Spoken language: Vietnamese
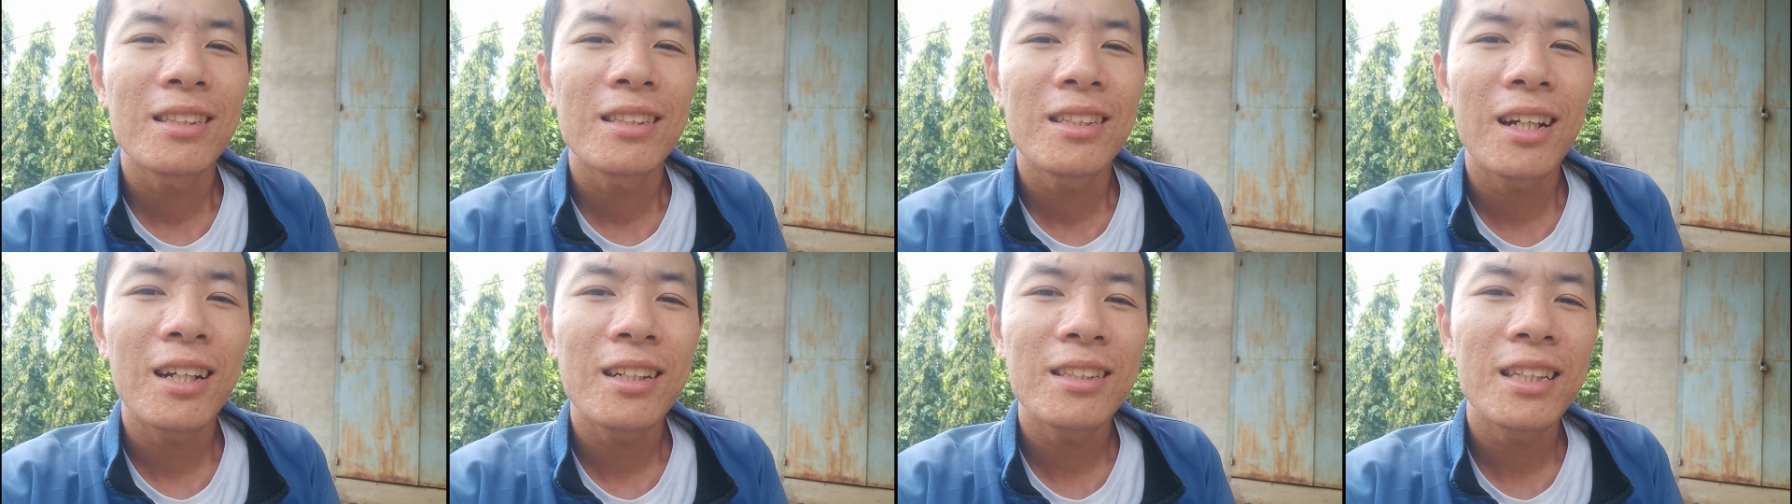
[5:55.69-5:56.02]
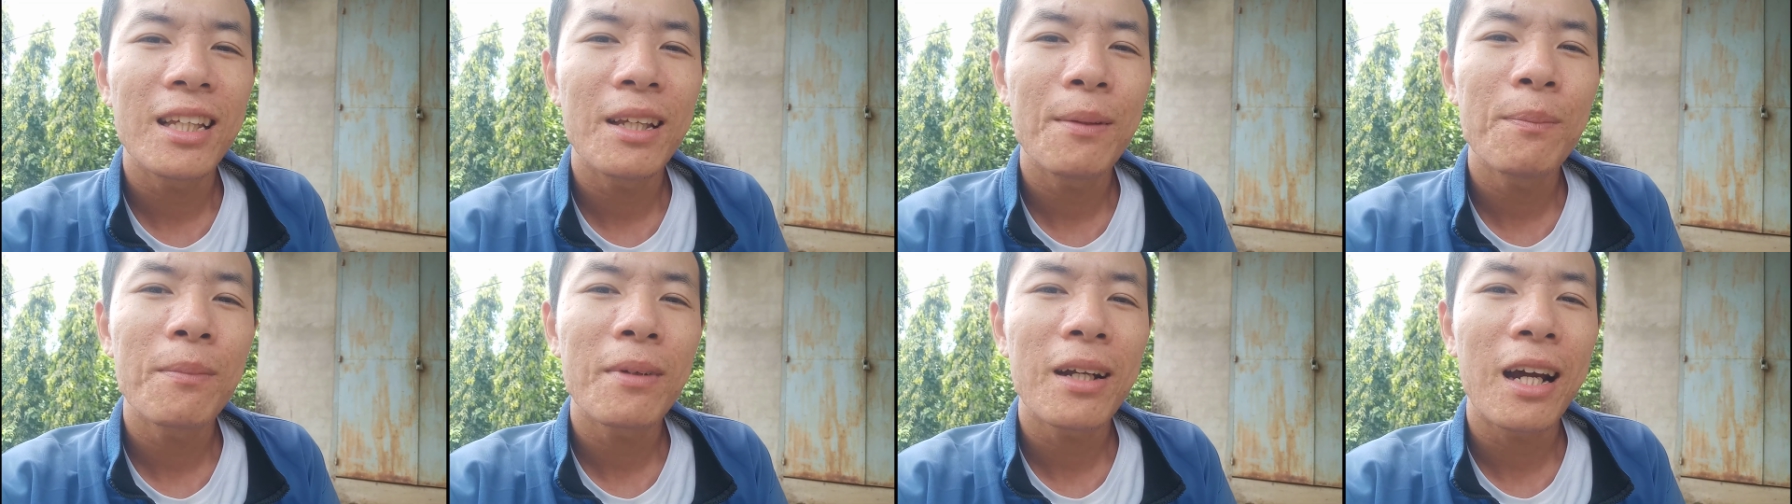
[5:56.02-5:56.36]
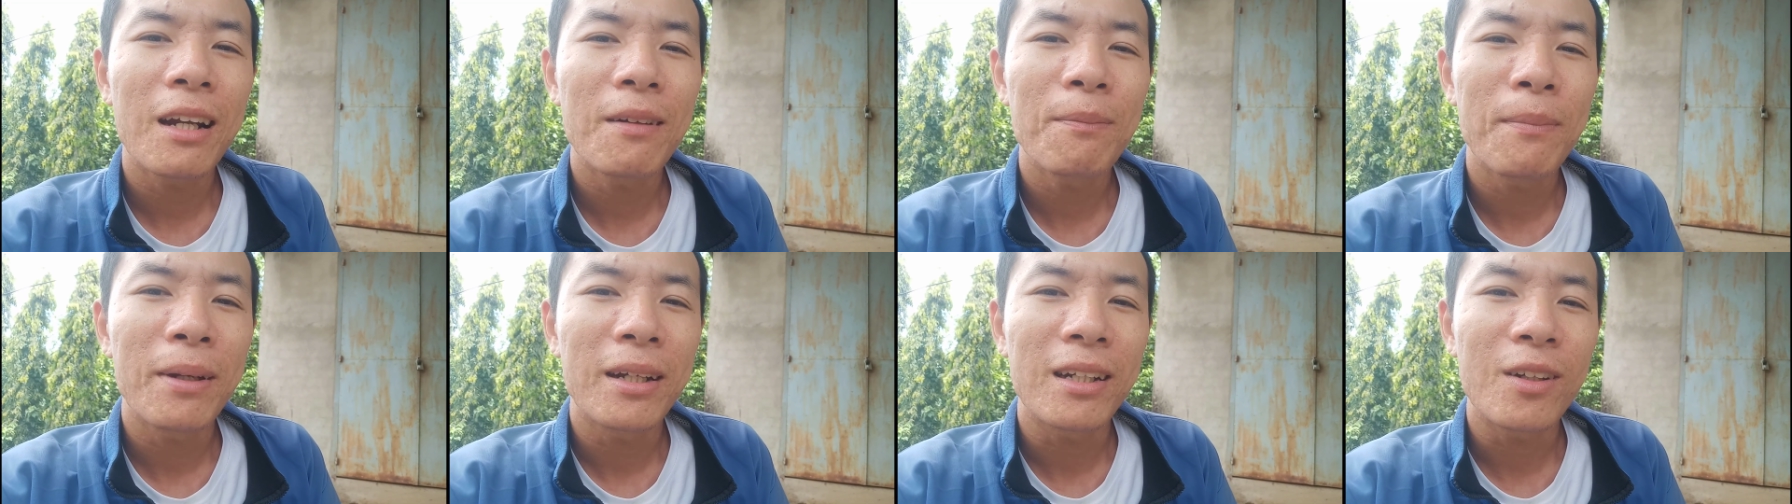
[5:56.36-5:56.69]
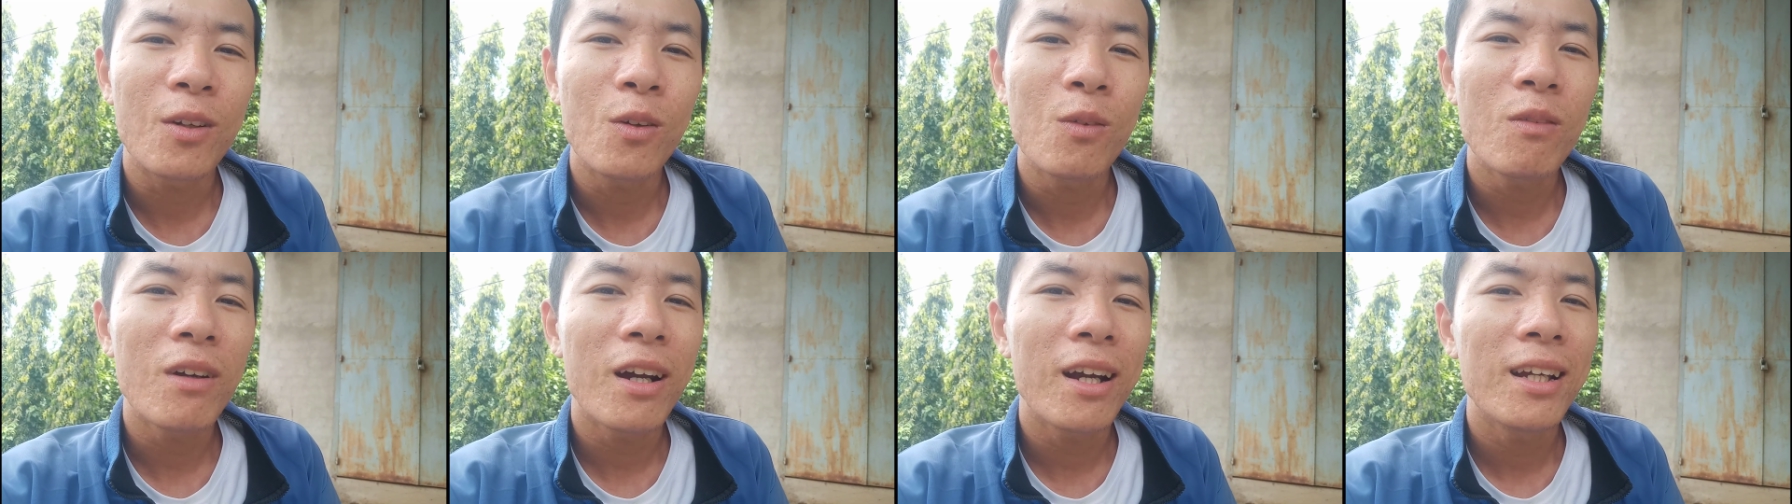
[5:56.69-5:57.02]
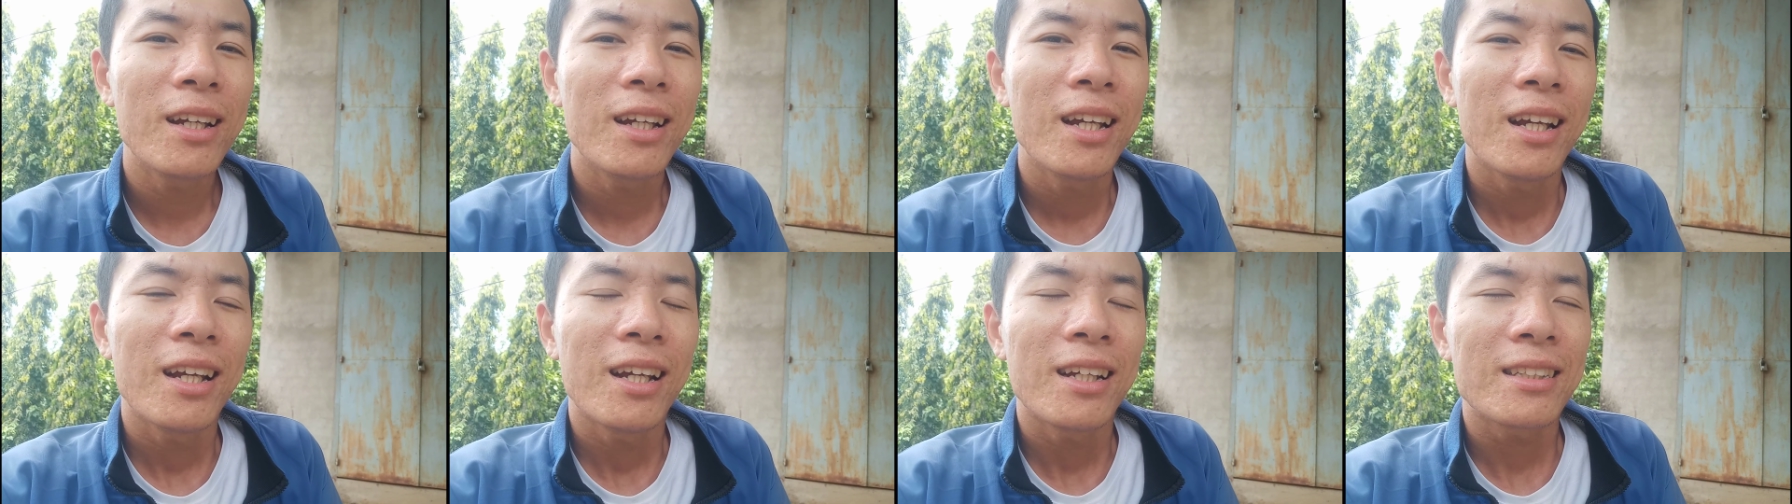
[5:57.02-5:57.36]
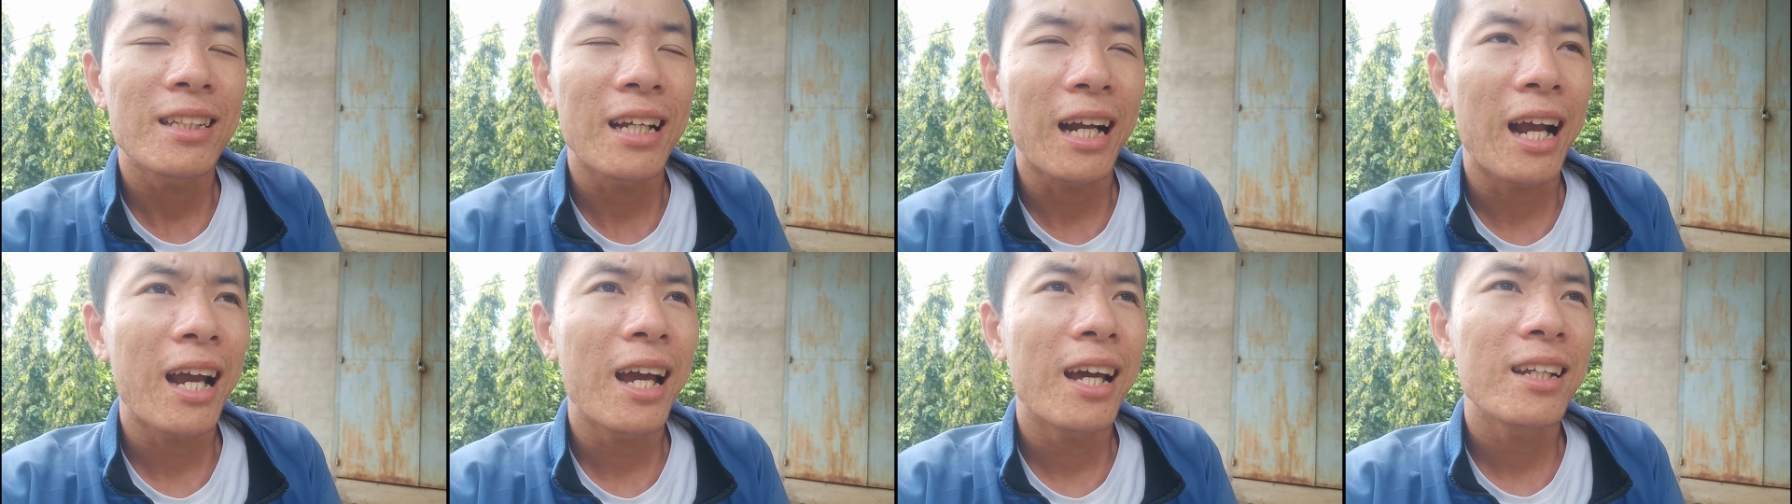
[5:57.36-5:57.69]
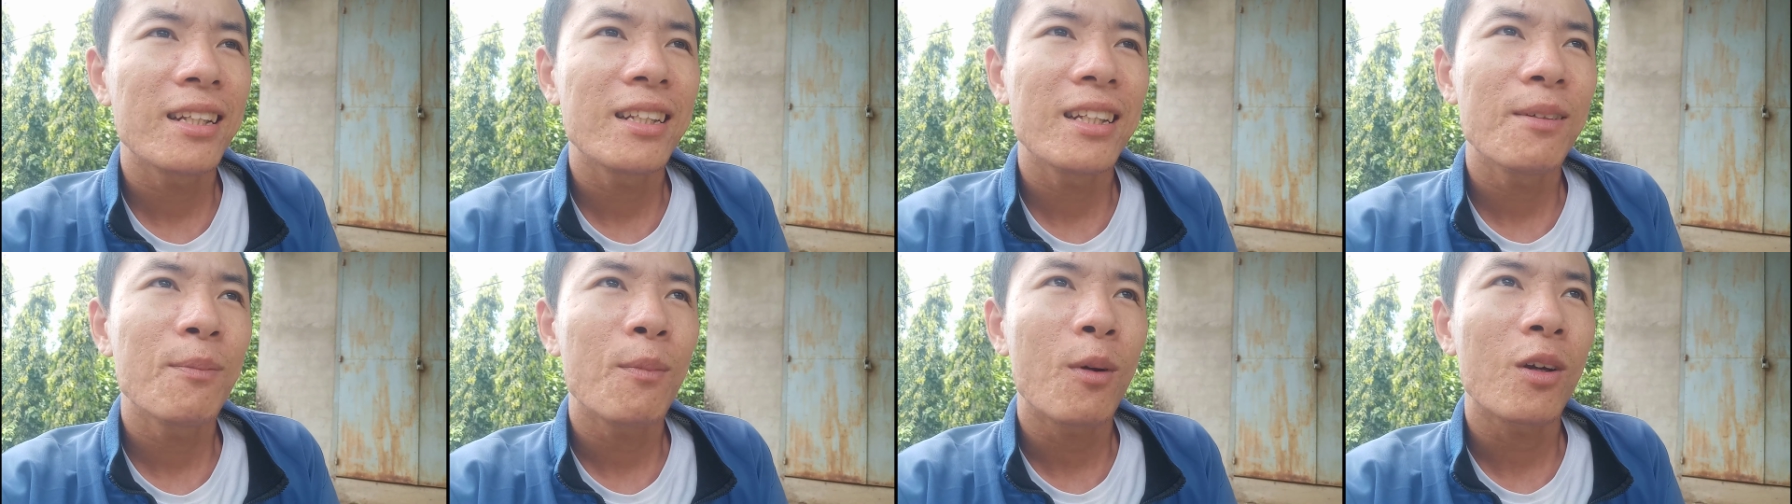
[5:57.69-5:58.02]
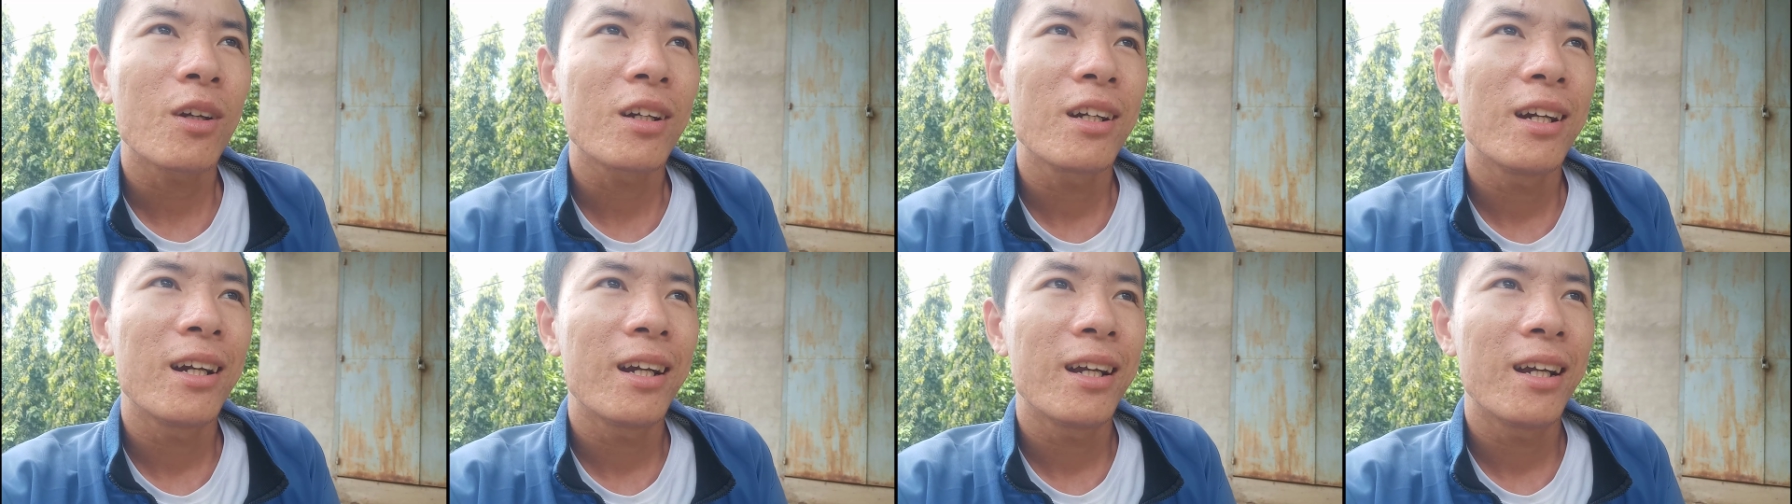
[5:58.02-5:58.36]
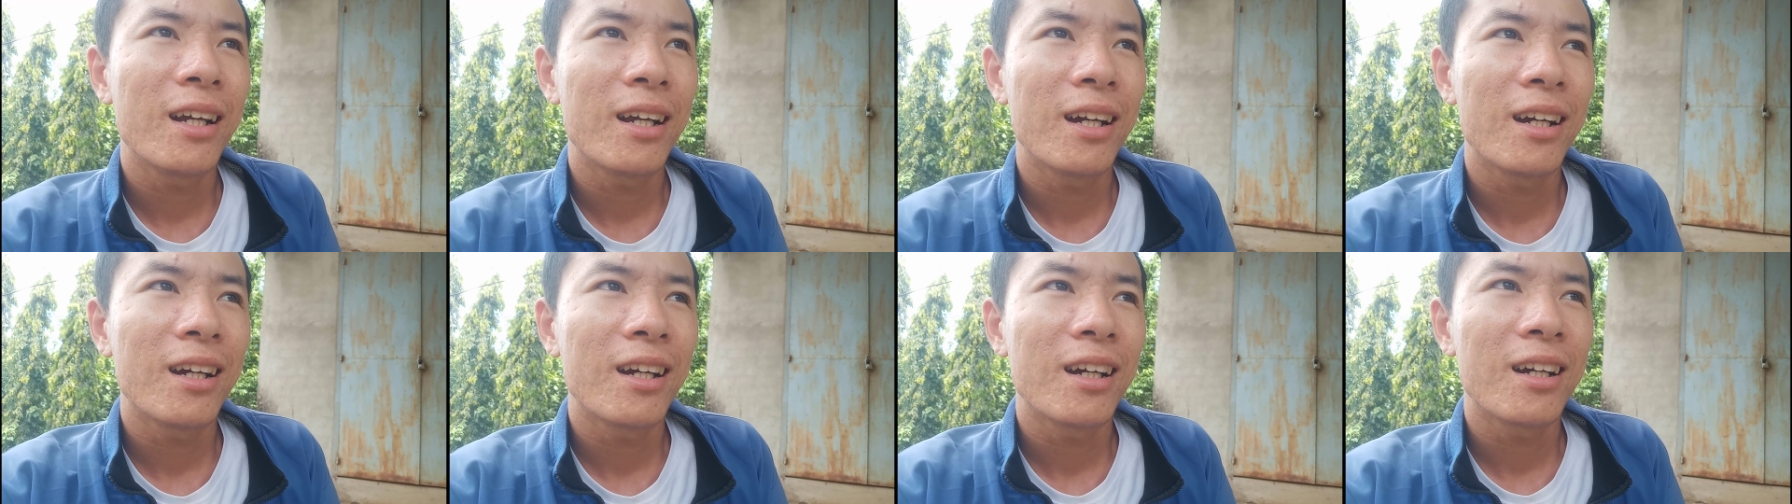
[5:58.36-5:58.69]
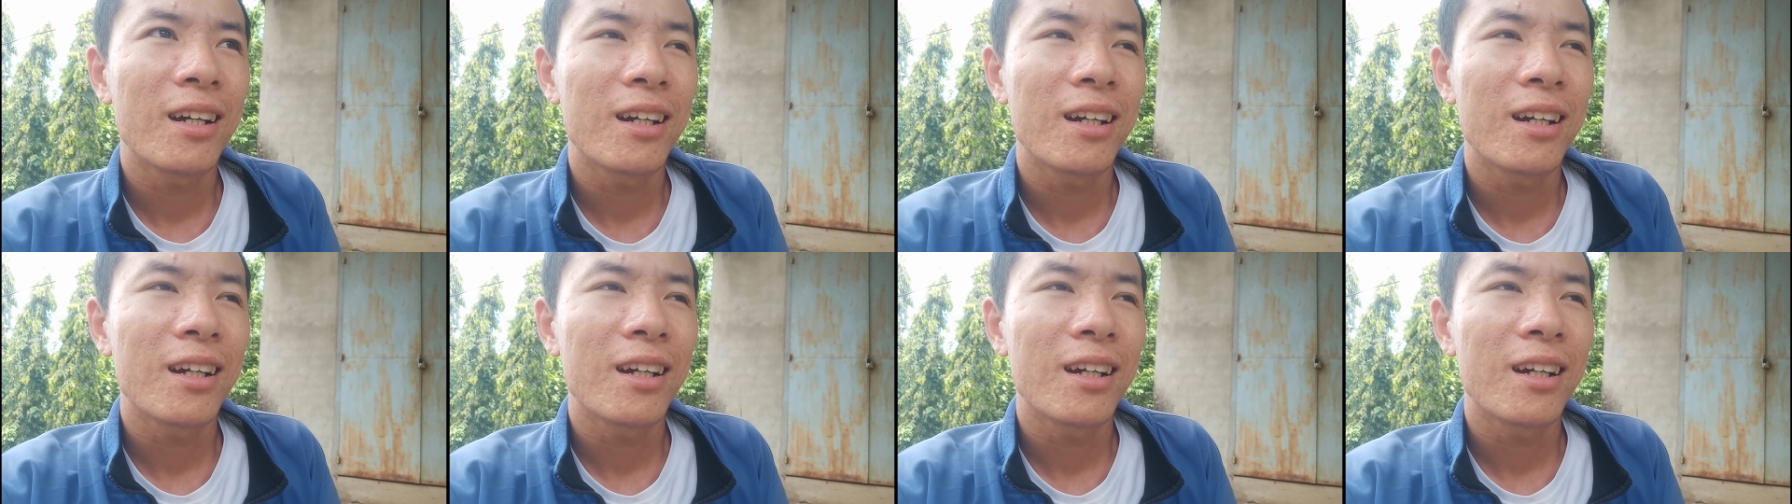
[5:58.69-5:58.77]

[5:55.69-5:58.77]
chơi chim cân mình cũng vậy, chẳng hạn như mọi người uh,